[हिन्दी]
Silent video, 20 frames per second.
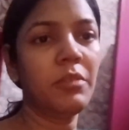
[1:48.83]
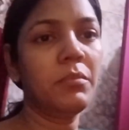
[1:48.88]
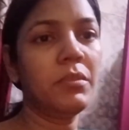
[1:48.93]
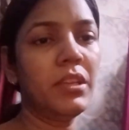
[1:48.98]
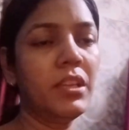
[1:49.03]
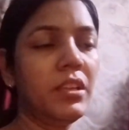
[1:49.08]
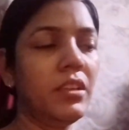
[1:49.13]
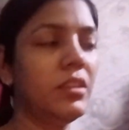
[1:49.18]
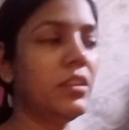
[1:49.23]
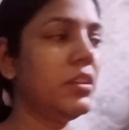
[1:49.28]
टिकली
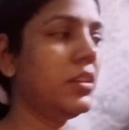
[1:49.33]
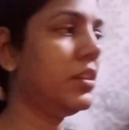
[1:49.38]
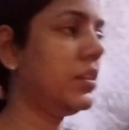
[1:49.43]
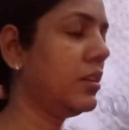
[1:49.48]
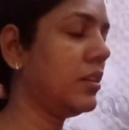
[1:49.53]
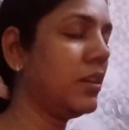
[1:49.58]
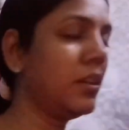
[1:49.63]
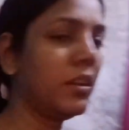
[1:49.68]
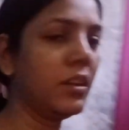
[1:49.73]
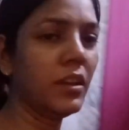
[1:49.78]
नहीं मिली
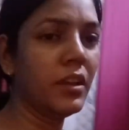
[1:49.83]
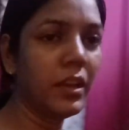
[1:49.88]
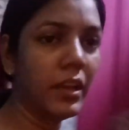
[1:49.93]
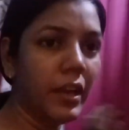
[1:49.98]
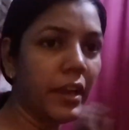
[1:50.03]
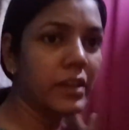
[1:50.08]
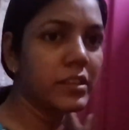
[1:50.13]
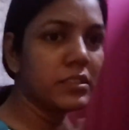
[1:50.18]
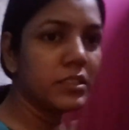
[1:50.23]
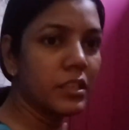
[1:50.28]

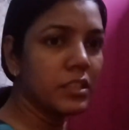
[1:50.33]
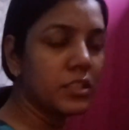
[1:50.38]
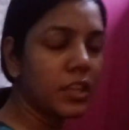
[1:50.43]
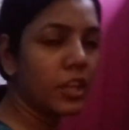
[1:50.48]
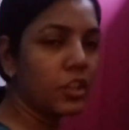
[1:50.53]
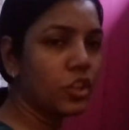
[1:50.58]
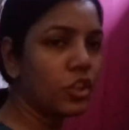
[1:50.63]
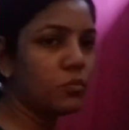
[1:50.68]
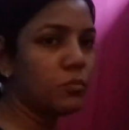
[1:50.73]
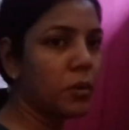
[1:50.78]

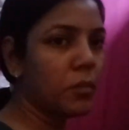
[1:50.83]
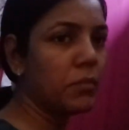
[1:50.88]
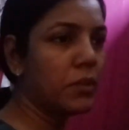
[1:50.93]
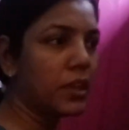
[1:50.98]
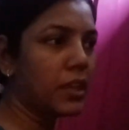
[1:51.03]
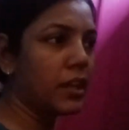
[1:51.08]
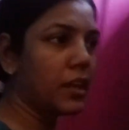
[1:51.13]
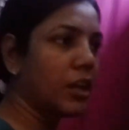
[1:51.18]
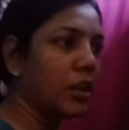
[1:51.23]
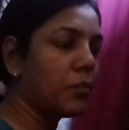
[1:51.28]
ऐसे ही जाती
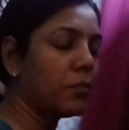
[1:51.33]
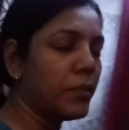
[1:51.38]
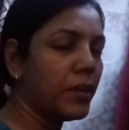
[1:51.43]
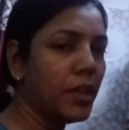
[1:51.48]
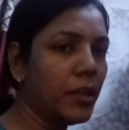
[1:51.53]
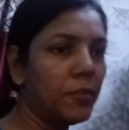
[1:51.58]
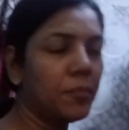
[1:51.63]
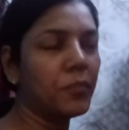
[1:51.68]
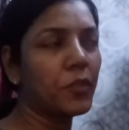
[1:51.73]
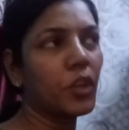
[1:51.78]
हूँ मम्मी के
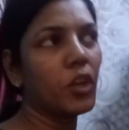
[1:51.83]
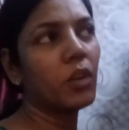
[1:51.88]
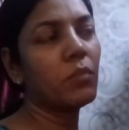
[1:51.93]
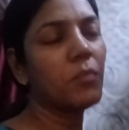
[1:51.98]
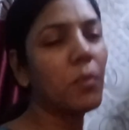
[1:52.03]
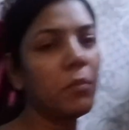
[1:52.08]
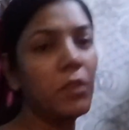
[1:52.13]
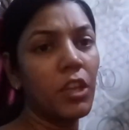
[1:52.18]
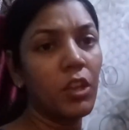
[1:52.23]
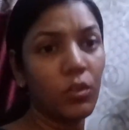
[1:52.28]
घर पे
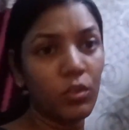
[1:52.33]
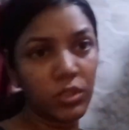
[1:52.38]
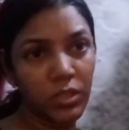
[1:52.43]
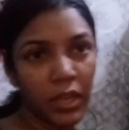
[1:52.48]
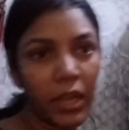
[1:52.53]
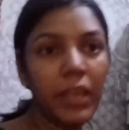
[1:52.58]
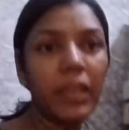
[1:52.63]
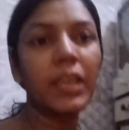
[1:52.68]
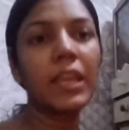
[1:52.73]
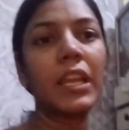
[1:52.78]
और मम्मी
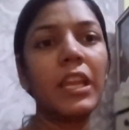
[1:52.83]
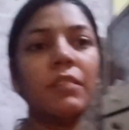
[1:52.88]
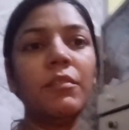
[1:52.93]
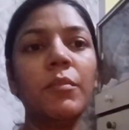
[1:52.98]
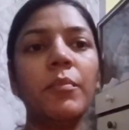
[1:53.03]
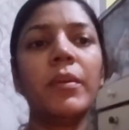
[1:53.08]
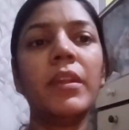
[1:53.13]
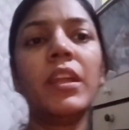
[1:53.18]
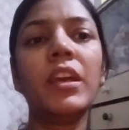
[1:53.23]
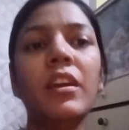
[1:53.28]
ने कुछ
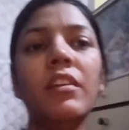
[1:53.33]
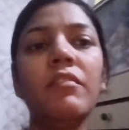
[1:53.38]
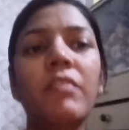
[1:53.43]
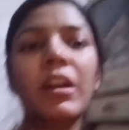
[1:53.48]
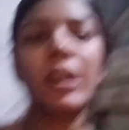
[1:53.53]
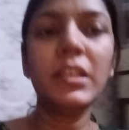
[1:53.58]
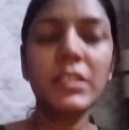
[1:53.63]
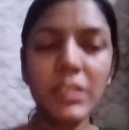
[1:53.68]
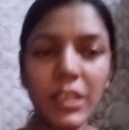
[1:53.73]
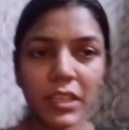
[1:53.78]
खाने के लिए भी
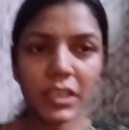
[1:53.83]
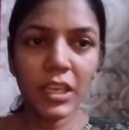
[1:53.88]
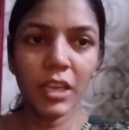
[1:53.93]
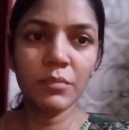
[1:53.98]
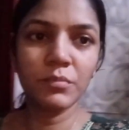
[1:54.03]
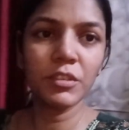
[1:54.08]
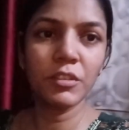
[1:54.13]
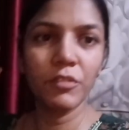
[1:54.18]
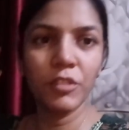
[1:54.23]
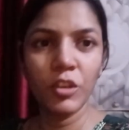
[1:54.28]
बनाया वहाँ
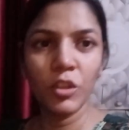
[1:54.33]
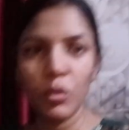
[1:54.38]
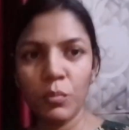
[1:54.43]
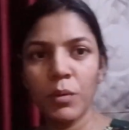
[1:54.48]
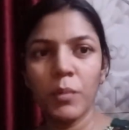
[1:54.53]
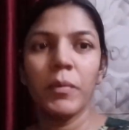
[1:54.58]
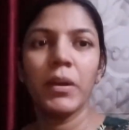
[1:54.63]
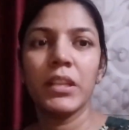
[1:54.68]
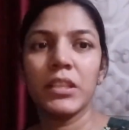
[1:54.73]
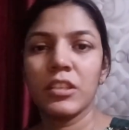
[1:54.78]
जाके आपसे
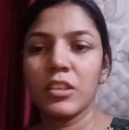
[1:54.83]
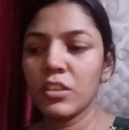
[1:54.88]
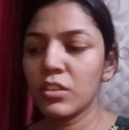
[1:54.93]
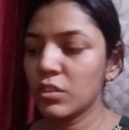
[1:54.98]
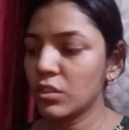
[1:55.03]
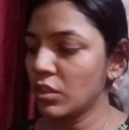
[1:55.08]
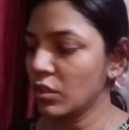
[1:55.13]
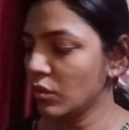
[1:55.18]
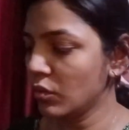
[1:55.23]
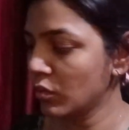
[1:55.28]
वीडियो पे
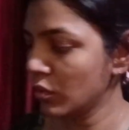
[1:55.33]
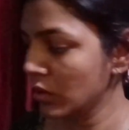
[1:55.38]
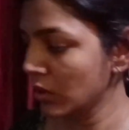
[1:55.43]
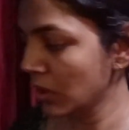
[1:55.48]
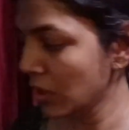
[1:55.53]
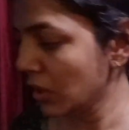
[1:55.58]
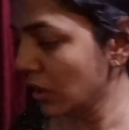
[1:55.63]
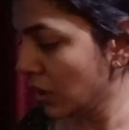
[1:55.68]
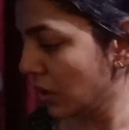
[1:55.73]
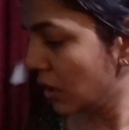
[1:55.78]
बात करती
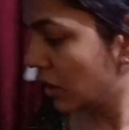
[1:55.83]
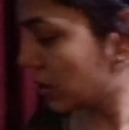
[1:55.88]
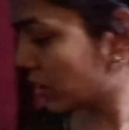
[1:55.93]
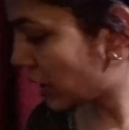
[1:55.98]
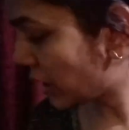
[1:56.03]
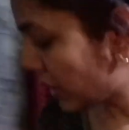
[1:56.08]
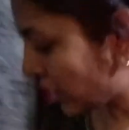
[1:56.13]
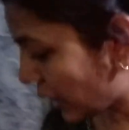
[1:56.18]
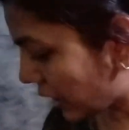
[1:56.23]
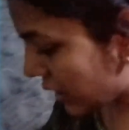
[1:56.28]
हूँ
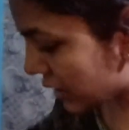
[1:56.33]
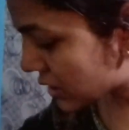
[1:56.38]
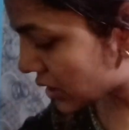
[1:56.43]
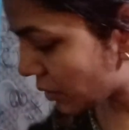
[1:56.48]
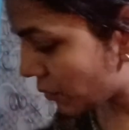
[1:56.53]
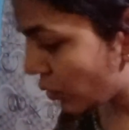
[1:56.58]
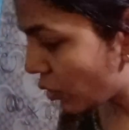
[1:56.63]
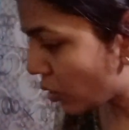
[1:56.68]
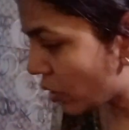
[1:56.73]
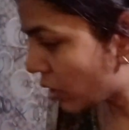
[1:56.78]

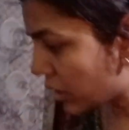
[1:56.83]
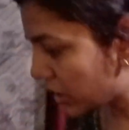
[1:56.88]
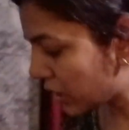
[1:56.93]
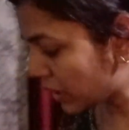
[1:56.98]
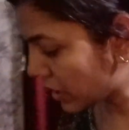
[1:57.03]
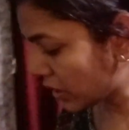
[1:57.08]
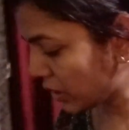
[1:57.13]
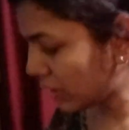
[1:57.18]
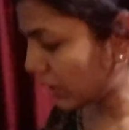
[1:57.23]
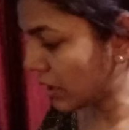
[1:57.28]
तैयारी सब
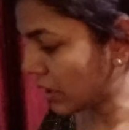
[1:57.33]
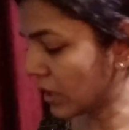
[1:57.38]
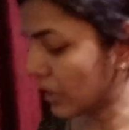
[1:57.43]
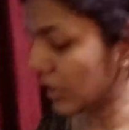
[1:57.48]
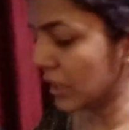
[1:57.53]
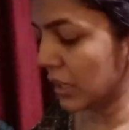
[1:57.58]
हो गई है